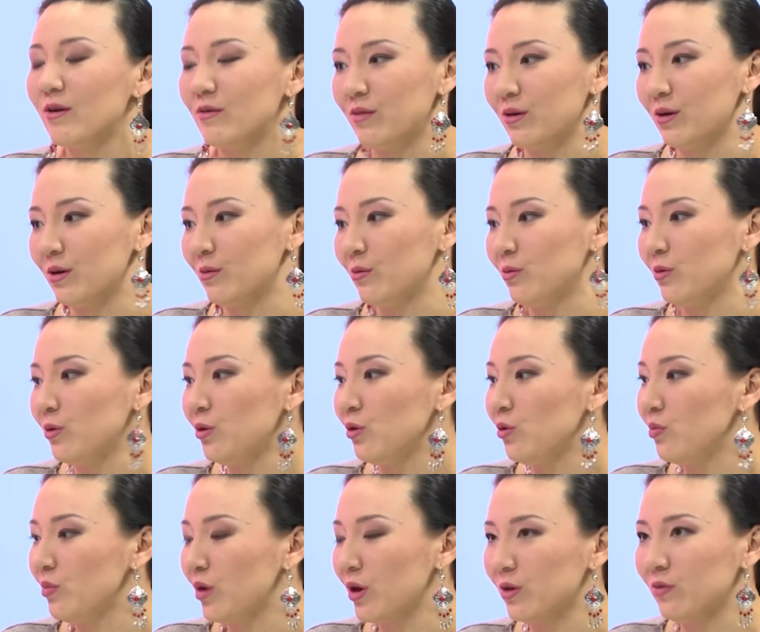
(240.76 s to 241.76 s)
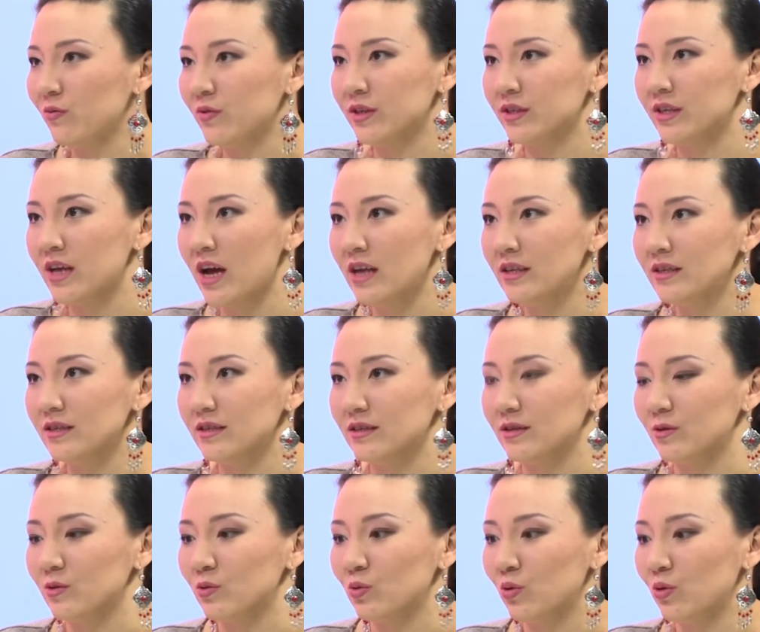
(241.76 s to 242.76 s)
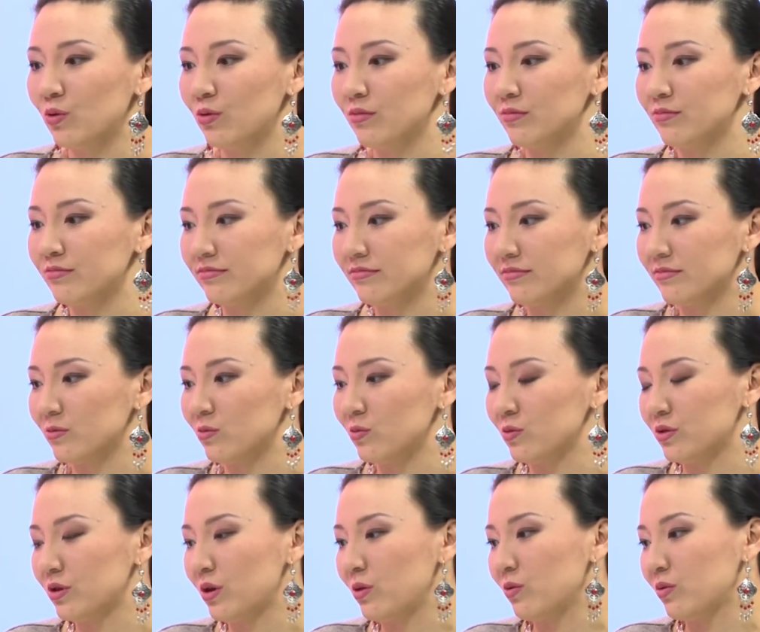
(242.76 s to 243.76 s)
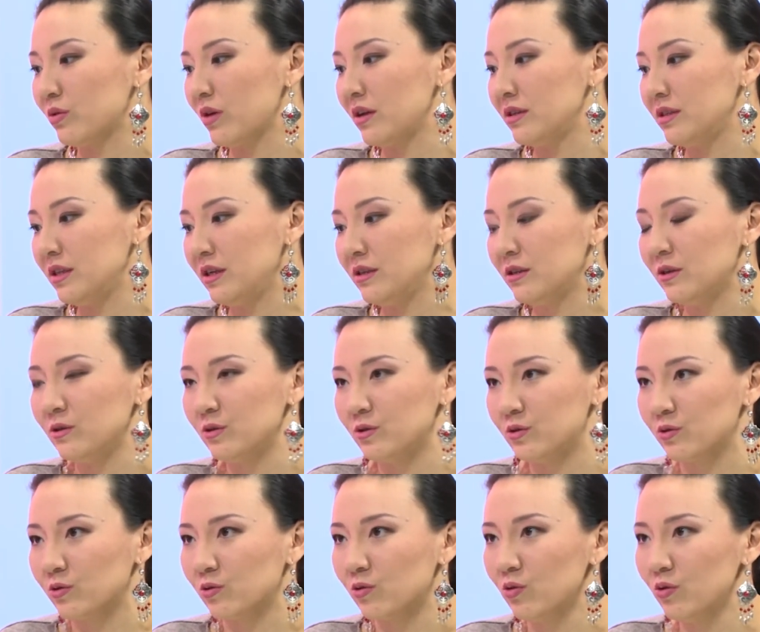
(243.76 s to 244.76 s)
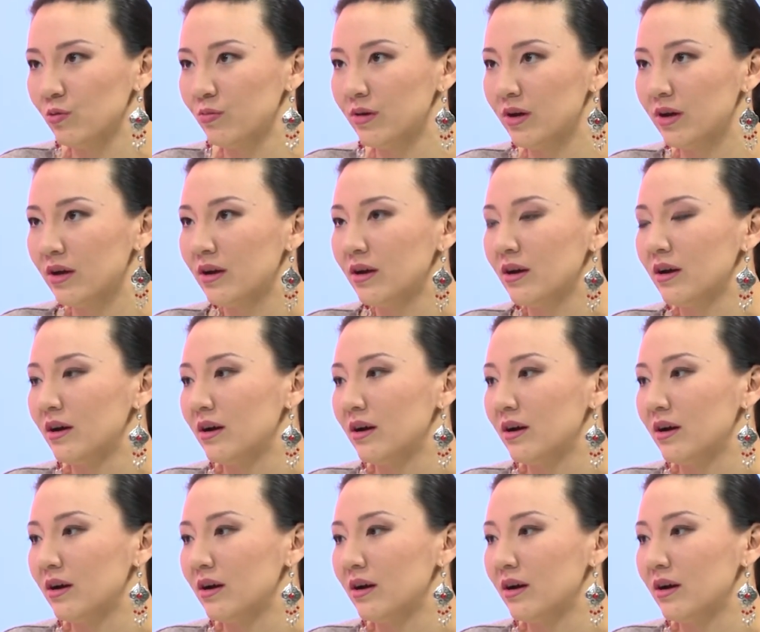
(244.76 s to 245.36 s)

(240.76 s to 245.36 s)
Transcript: э, не умеют вязать, но узнают о деятельности клуба.